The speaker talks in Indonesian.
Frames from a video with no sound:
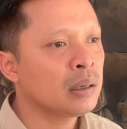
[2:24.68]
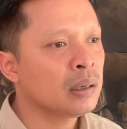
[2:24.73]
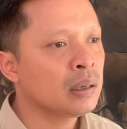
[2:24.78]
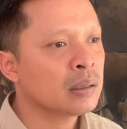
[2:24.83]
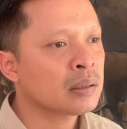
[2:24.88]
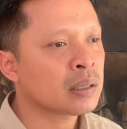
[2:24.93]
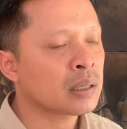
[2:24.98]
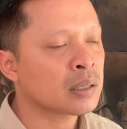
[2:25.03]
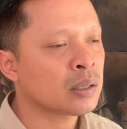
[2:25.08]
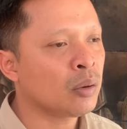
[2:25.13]

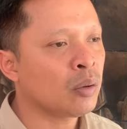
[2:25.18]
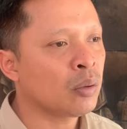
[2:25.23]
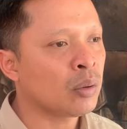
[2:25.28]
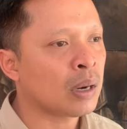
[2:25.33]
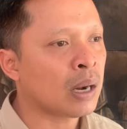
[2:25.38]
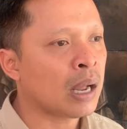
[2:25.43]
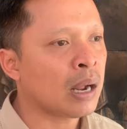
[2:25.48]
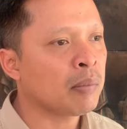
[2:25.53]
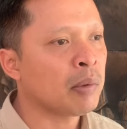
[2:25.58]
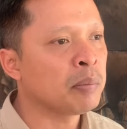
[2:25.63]

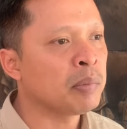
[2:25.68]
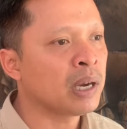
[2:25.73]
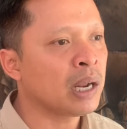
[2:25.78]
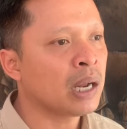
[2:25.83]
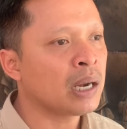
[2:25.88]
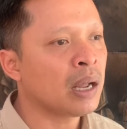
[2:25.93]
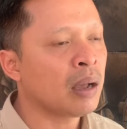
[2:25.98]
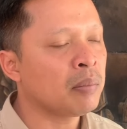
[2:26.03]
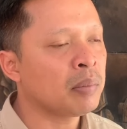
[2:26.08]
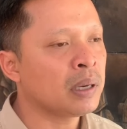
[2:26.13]
seseorang, memberikan
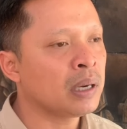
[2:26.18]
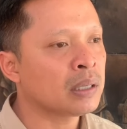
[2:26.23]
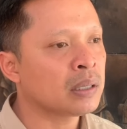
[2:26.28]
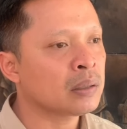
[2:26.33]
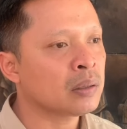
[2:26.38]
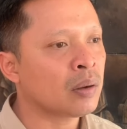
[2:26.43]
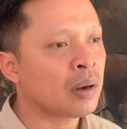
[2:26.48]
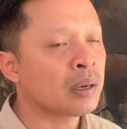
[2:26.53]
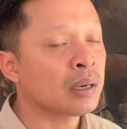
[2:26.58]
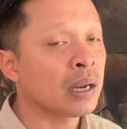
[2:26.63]
hak pilih
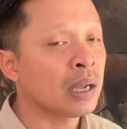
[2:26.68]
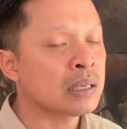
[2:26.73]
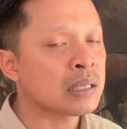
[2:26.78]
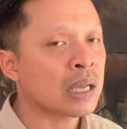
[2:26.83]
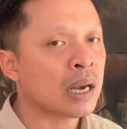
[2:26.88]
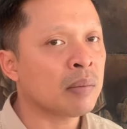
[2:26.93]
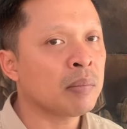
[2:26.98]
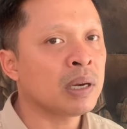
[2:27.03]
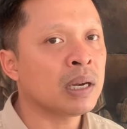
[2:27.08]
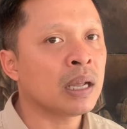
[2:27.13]
seseorang dengan
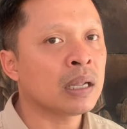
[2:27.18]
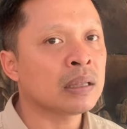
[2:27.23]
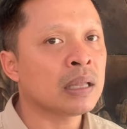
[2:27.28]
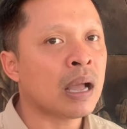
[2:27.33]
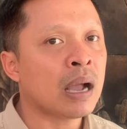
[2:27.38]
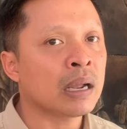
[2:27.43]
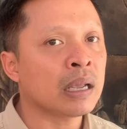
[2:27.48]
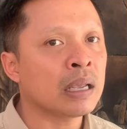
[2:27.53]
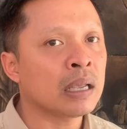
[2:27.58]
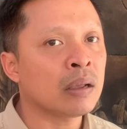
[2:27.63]
cara
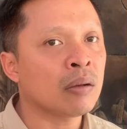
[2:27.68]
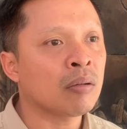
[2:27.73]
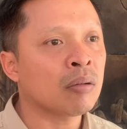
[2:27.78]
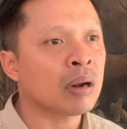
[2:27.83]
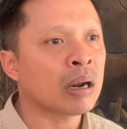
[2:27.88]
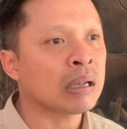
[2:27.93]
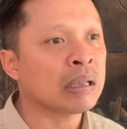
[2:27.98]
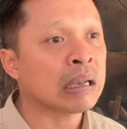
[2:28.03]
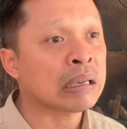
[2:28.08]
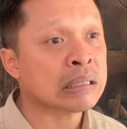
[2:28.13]
mendatangi
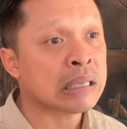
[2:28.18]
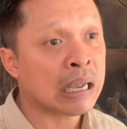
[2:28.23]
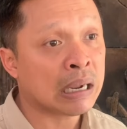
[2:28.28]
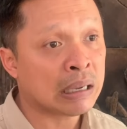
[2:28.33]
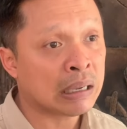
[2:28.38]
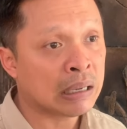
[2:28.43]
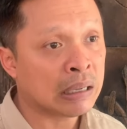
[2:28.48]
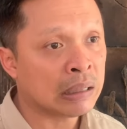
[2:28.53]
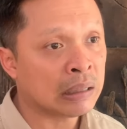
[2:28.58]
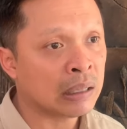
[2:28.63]
orang yang
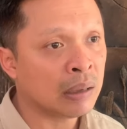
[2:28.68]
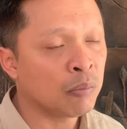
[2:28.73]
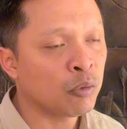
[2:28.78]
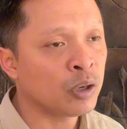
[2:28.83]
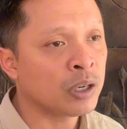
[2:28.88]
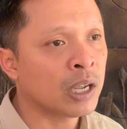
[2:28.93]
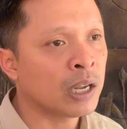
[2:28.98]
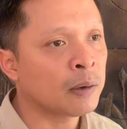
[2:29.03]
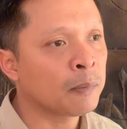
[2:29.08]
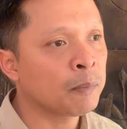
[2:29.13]
sakit.
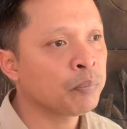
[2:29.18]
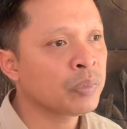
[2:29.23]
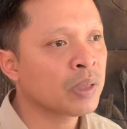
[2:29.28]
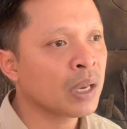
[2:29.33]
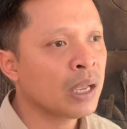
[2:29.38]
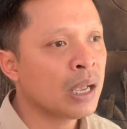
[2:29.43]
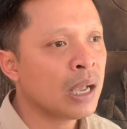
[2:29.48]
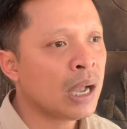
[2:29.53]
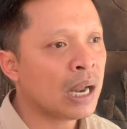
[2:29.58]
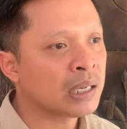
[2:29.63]
Kemudian
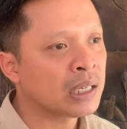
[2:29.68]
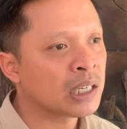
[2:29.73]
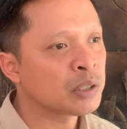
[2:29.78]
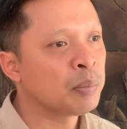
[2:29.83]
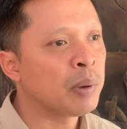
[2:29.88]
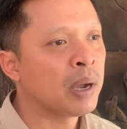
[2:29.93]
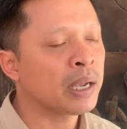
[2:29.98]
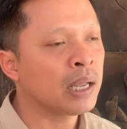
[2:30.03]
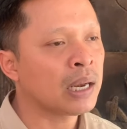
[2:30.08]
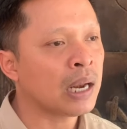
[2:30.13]
ada
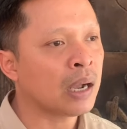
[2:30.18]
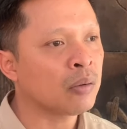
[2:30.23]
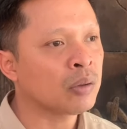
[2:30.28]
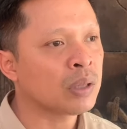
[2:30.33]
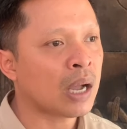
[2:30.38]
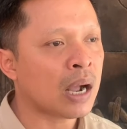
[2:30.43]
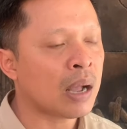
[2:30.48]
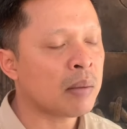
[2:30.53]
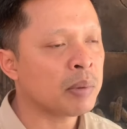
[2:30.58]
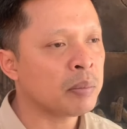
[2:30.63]
sebagian
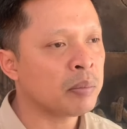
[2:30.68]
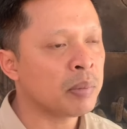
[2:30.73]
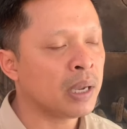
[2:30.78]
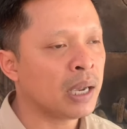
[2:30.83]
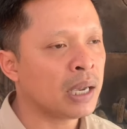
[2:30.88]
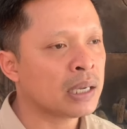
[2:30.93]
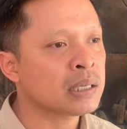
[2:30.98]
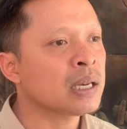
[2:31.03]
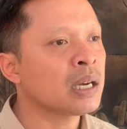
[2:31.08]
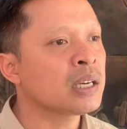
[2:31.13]
anggota
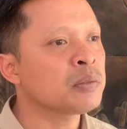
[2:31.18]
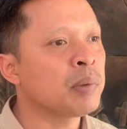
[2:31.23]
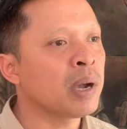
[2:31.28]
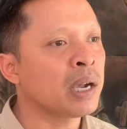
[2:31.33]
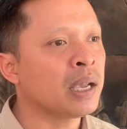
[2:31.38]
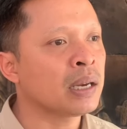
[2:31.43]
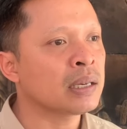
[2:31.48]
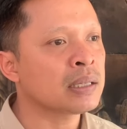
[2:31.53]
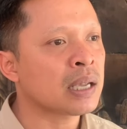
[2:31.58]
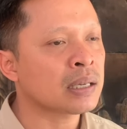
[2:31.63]
KPPS dan
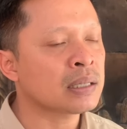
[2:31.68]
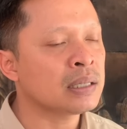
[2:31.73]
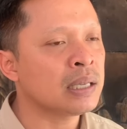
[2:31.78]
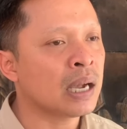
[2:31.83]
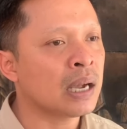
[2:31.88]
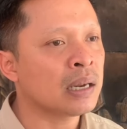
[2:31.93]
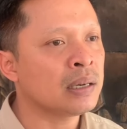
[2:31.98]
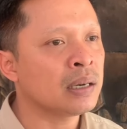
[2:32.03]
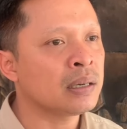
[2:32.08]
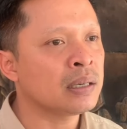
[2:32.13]
sebagian saksi yang
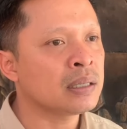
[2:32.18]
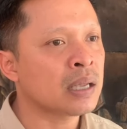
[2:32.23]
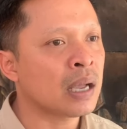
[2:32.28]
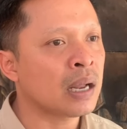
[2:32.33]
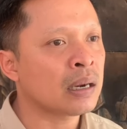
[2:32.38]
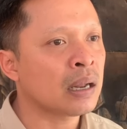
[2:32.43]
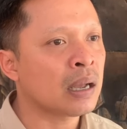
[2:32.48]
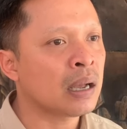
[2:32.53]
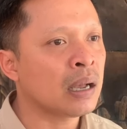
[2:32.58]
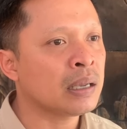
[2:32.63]
ada di
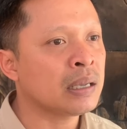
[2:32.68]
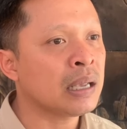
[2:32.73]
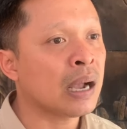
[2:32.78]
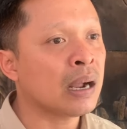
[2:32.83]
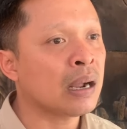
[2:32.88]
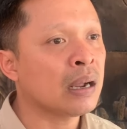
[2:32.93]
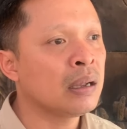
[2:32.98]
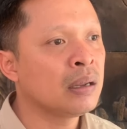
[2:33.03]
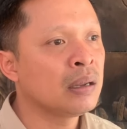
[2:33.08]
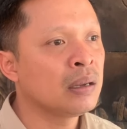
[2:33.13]
sana yang
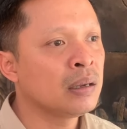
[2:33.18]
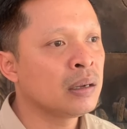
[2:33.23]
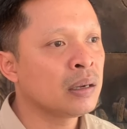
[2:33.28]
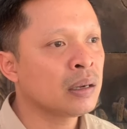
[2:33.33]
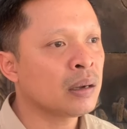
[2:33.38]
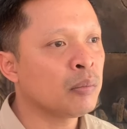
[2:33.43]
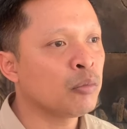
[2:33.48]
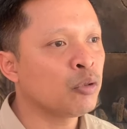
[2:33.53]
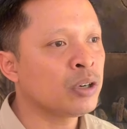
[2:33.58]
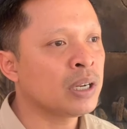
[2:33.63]

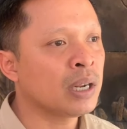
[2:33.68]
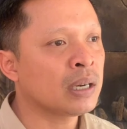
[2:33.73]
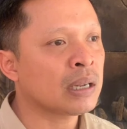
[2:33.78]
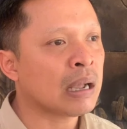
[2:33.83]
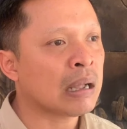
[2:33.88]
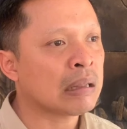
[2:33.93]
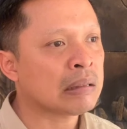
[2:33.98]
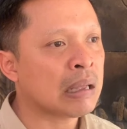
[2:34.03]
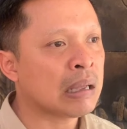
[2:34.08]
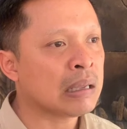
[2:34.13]
kemudian
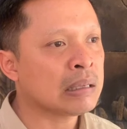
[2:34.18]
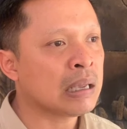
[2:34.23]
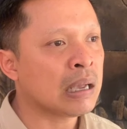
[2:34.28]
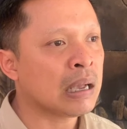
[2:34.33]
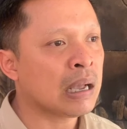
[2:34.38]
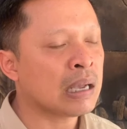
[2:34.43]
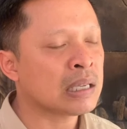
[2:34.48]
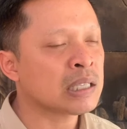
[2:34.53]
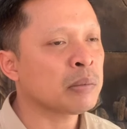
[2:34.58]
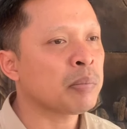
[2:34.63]

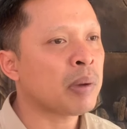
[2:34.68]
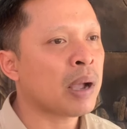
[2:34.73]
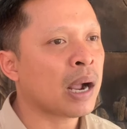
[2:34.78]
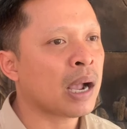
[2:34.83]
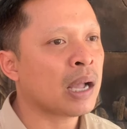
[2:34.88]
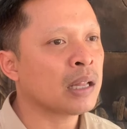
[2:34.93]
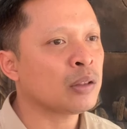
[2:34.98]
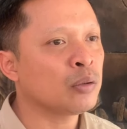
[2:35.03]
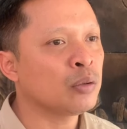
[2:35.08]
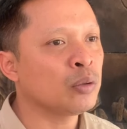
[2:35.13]
katanya
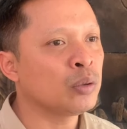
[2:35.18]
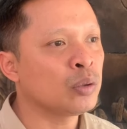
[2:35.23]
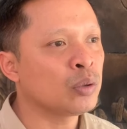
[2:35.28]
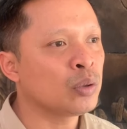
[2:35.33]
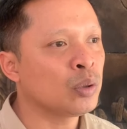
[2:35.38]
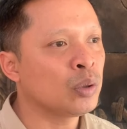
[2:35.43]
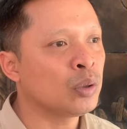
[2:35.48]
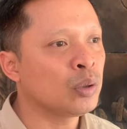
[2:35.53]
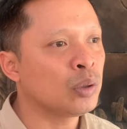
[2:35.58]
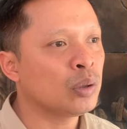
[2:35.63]
sepakat
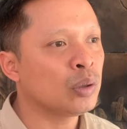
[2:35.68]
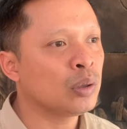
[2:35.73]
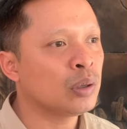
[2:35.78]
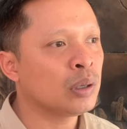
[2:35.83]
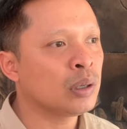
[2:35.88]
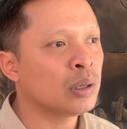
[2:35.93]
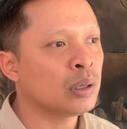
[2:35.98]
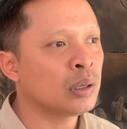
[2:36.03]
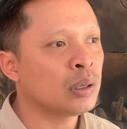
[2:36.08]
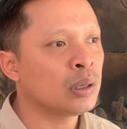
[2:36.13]
untuk
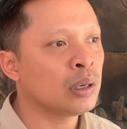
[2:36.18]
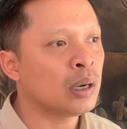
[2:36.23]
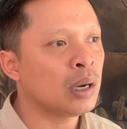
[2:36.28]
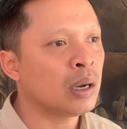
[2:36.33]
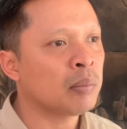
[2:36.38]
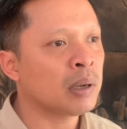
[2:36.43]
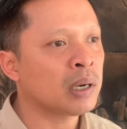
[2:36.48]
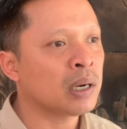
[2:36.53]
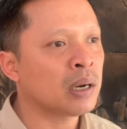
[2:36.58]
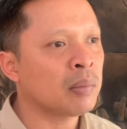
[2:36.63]
eh,
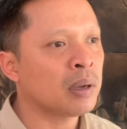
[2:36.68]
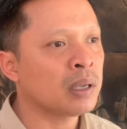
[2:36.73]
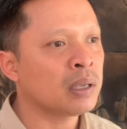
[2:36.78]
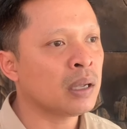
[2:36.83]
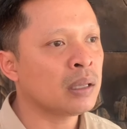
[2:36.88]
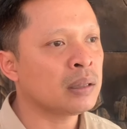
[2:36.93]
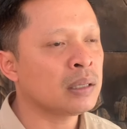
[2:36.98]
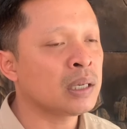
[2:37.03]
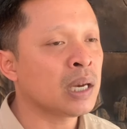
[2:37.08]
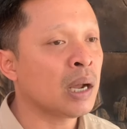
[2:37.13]
apa
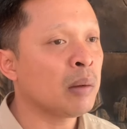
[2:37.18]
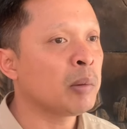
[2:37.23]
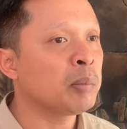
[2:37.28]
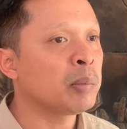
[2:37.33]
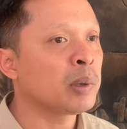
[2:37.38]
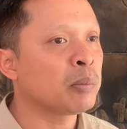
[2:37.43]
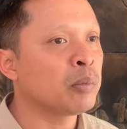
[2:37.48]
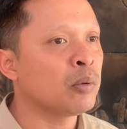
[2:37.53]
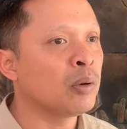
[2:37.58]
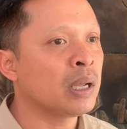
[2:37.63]
namanya tidak
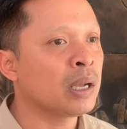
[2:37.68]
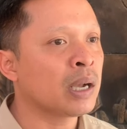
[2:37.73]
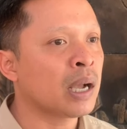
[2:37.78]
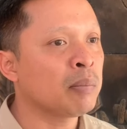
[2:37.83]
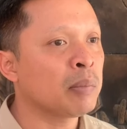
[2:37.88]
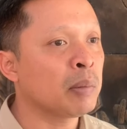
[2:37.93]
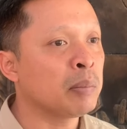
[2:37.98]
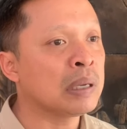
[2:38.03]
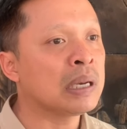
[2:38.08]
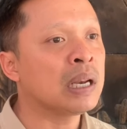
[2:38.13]
memperbolehkan
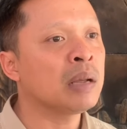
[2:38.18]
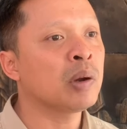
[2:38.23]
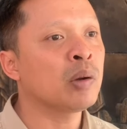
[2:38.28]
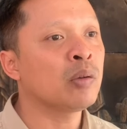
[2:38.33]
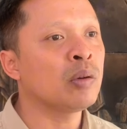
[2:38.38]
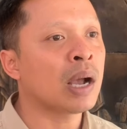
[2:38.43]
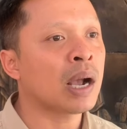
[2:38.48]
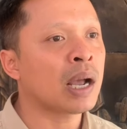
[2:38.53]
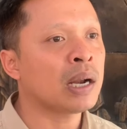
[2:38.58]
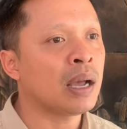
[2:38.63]
pemilih
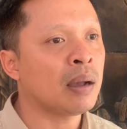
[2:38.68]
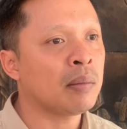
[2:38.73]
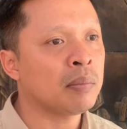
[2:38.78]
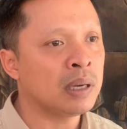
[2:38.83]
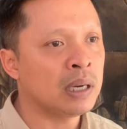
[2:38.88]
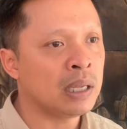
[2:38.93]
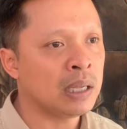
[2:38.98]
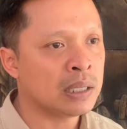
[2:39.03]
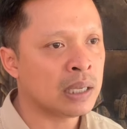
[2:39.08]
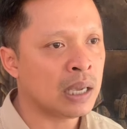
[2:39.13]
menggunakan hak
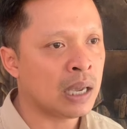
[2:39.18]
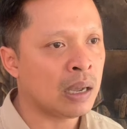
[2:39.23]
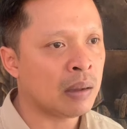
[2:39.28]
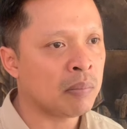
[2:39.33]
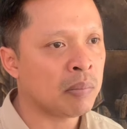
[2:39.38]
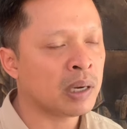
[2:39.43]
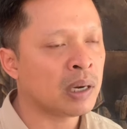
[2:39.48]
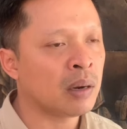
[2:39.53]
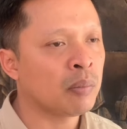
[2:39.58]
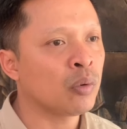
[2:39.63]
pilihnya
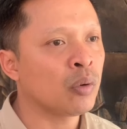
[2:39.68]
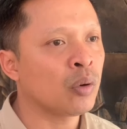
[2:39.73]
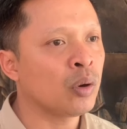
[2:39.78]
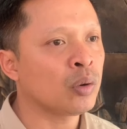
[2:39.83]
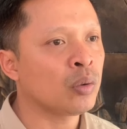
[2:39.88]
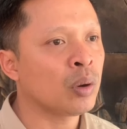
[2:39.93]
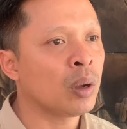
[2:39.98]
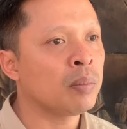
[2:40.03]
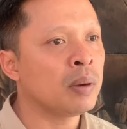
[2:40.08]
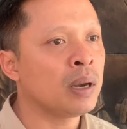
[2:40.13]
pada pukul
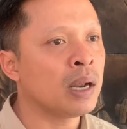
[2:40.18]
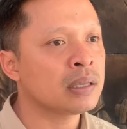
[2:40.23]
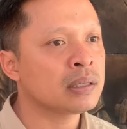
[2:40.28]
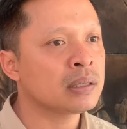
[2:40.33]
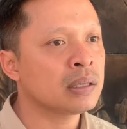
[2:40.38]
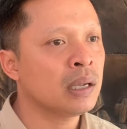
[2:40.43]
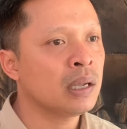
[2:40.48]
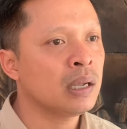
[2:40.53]
12.15